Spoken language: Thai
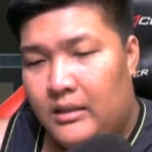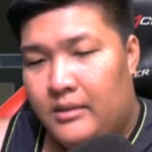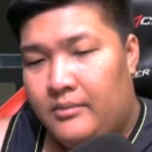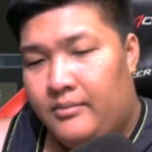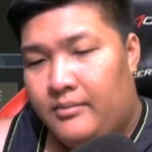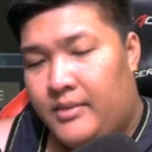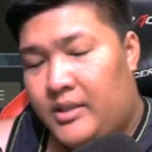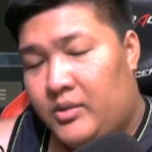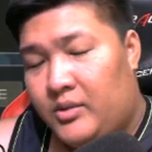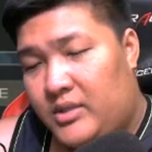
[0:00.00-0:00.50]

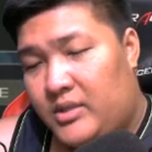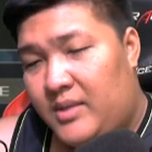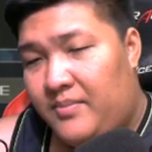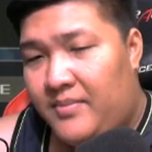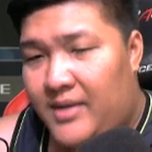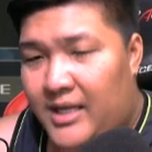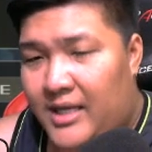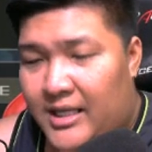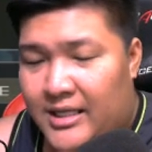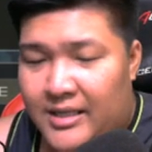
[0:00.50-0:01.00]
มาดูที่
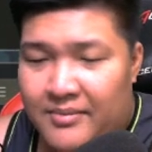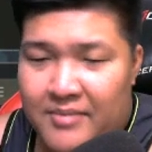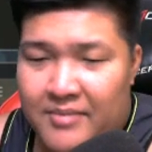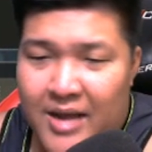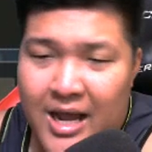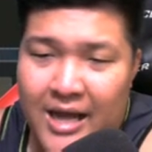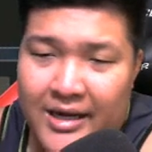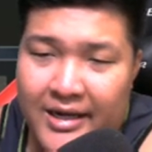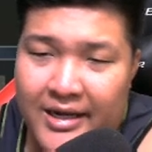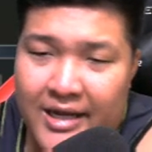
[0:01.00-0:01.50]
มีดกันบ้า
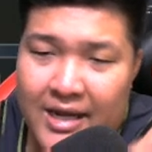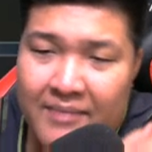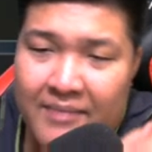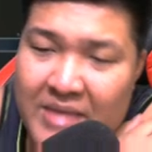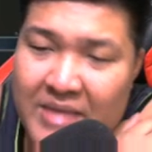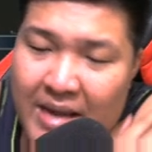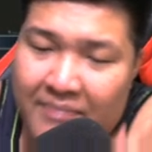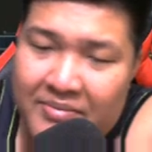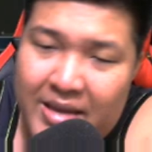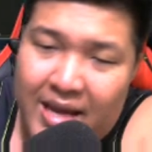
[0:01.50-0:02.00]
งนะครับ
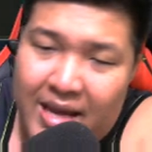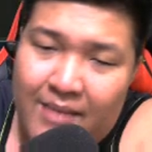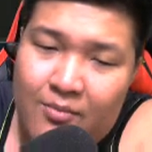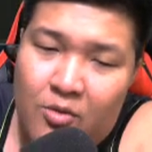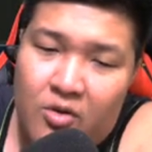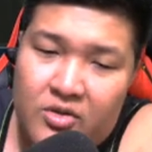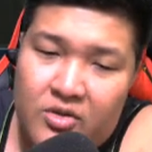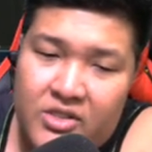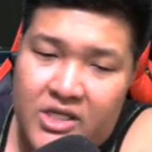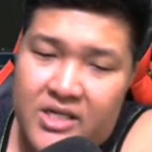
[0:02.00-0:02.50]
ดาบแดงบว
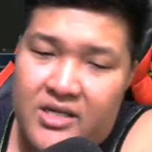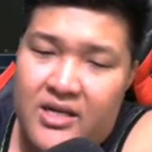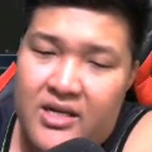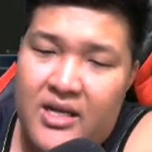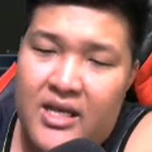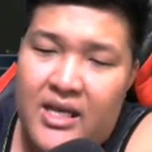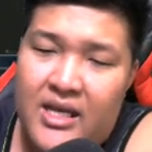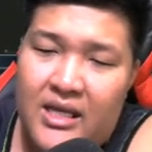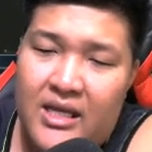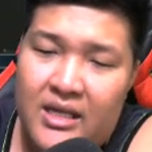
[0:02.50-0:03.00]
ก 7D
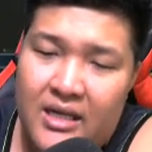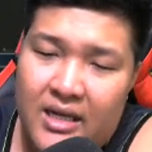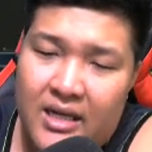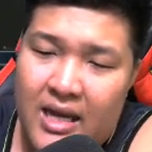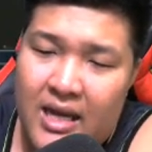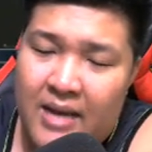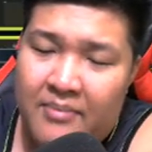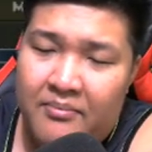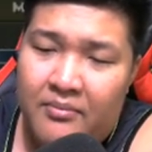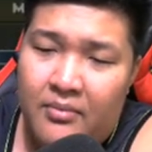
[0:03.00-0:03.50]
นะครับ